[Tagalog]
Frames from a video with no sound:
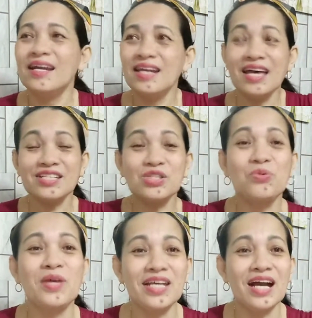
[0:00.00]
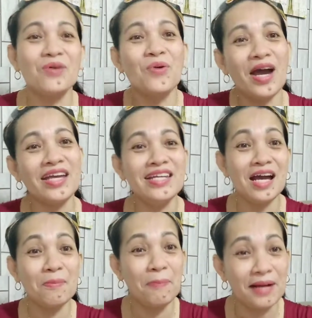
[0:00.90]
last week ako ay
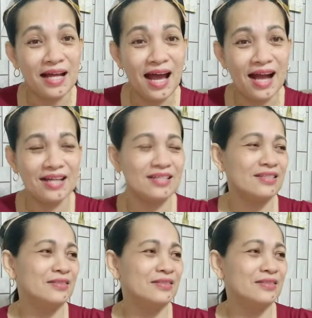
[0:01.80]
nagprank.